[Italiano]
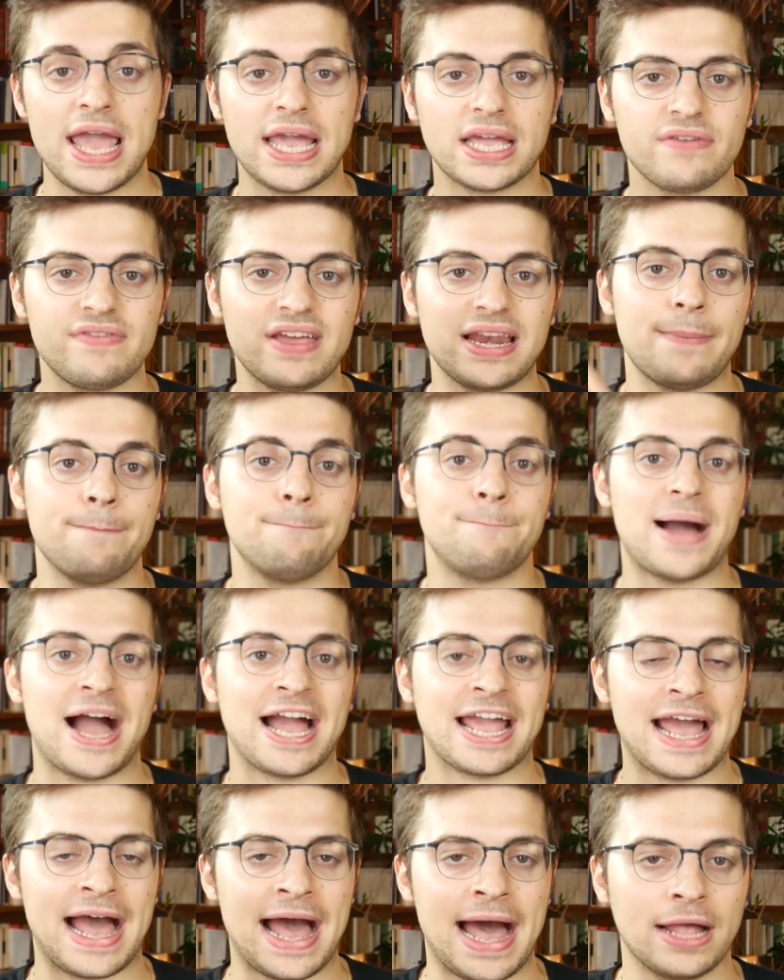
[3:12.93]
che viene
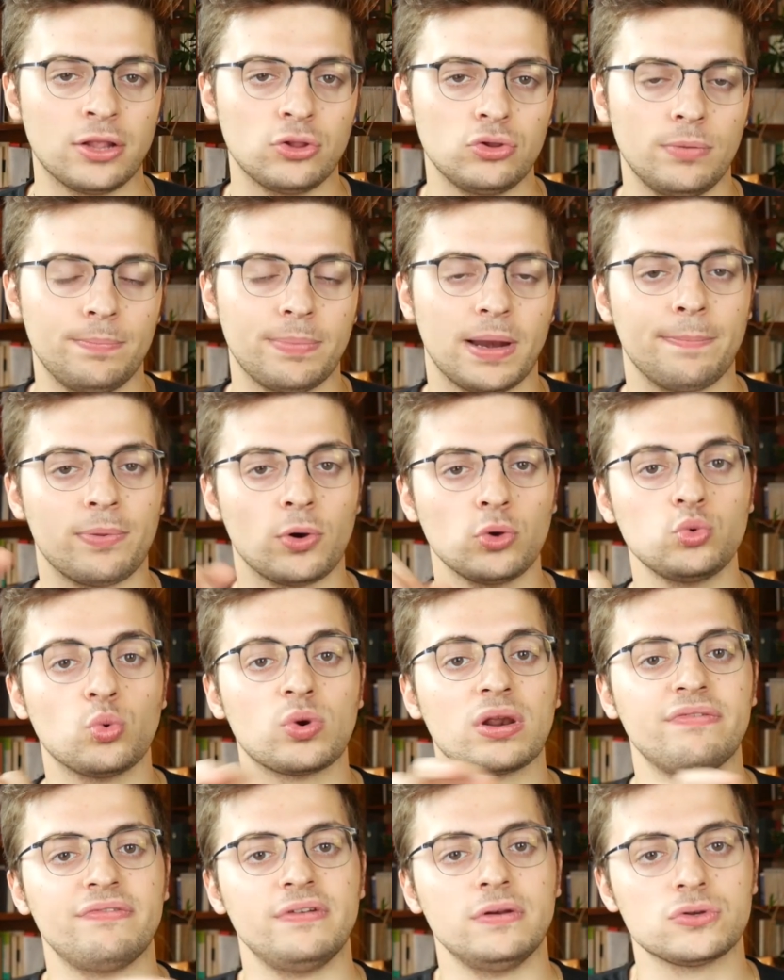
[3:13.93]
pagato per
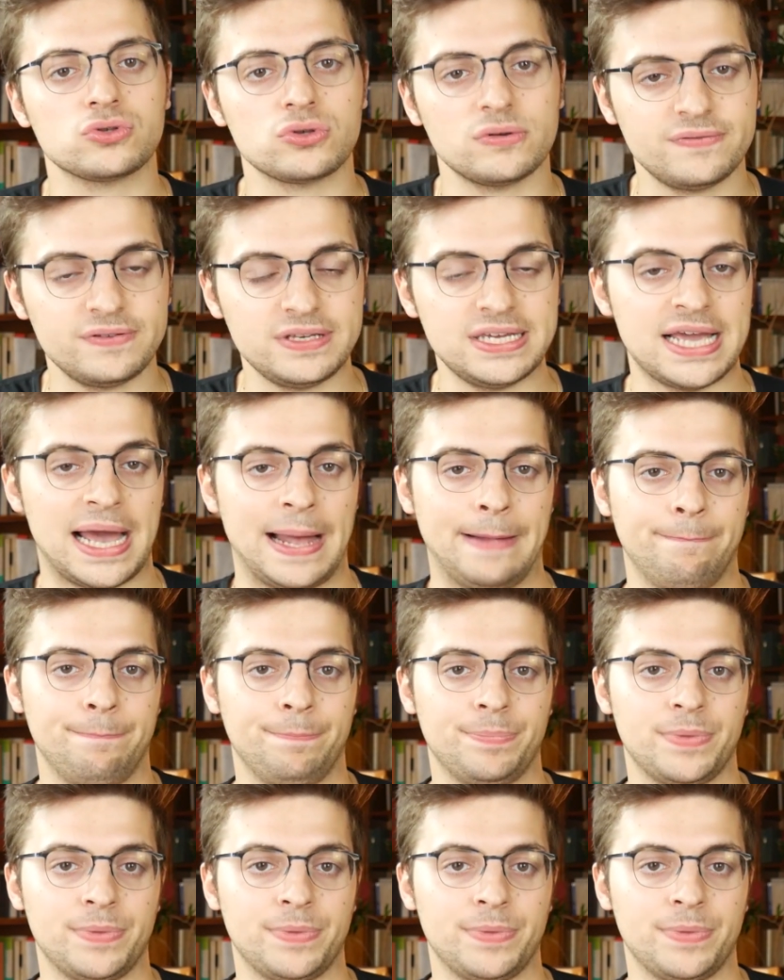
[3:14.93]
produrre filosofia,